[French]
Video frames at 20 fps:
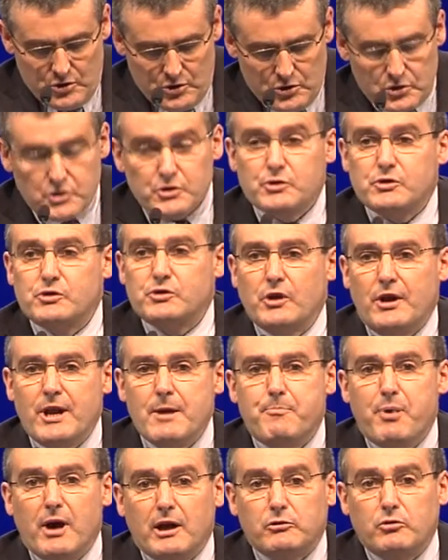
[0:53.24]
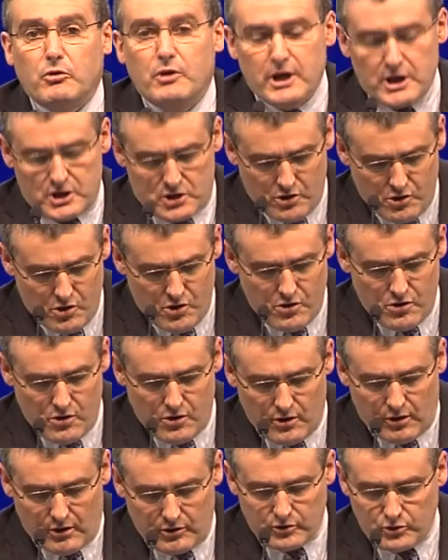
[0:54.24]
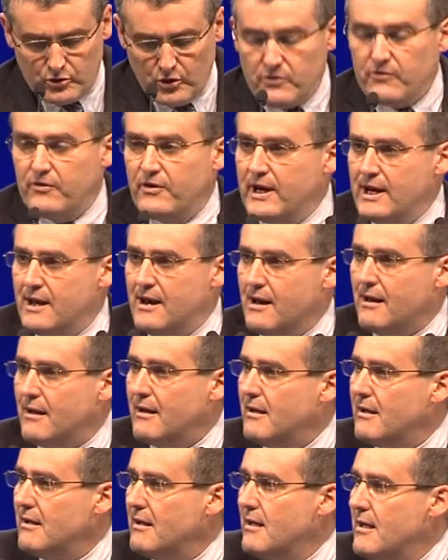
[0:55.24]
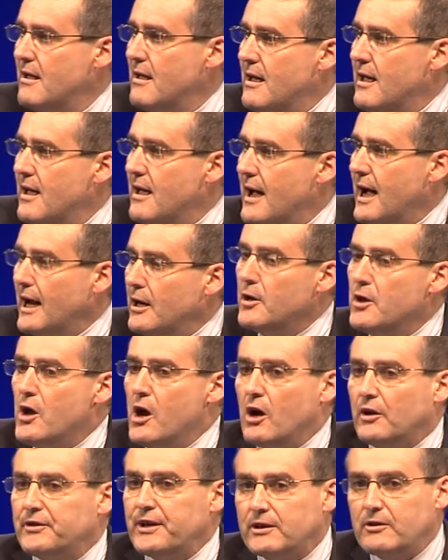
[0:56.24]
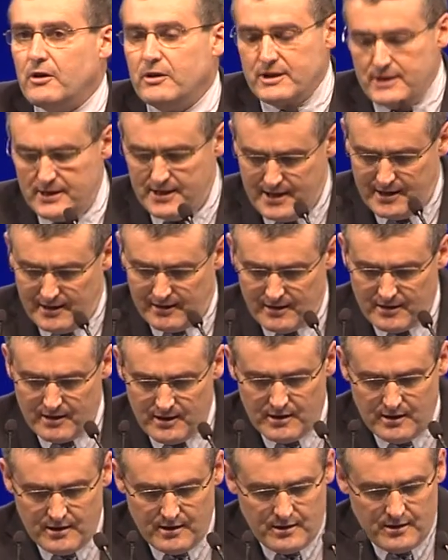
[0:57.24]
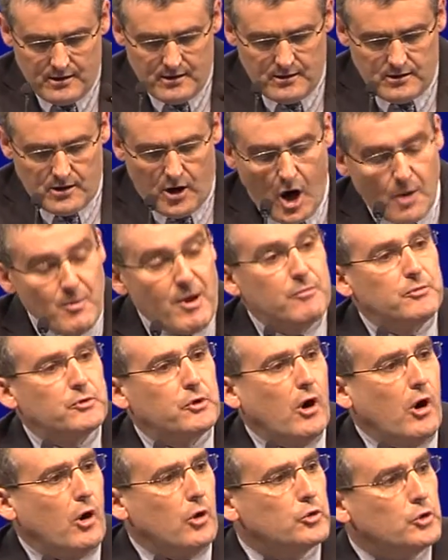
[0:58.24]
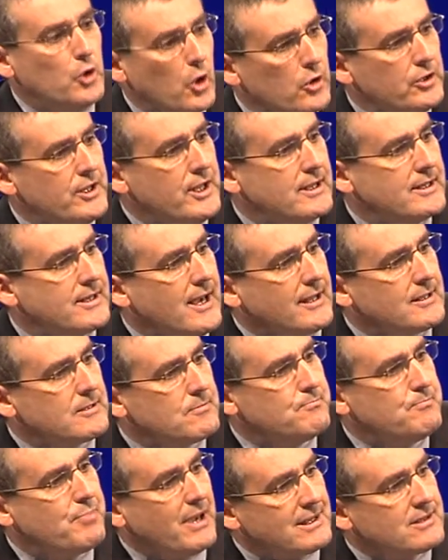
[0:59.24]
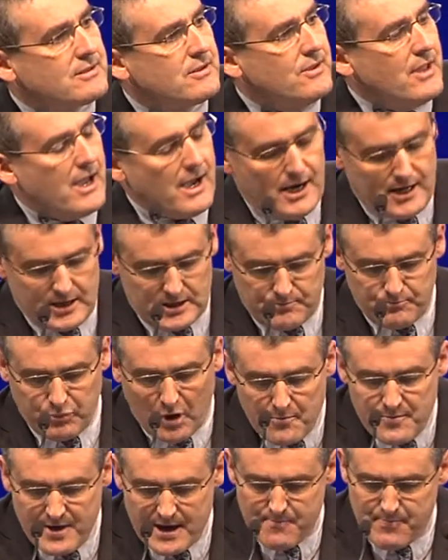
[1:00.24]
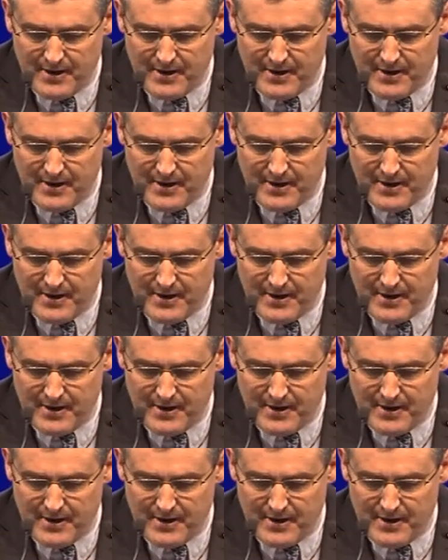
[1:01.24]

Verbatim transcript: Ce n'est pas tous les jours qu'une ville a l'honneur d'accueillir en même temps deux des quatre personnages, premiers